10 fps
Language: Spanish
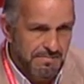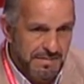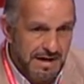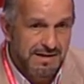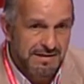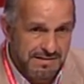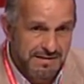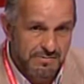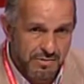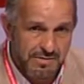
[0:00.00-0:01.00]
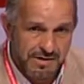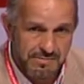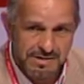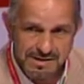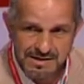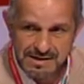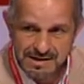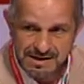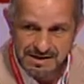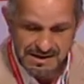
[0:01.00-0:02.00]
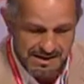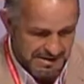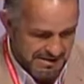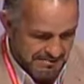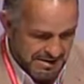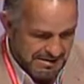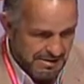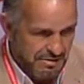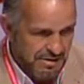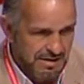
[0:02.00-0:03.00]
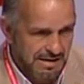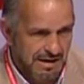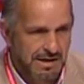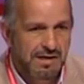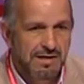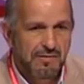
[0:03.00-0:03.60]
parece ser, vuelvo a repetir, que ya va a ser corregida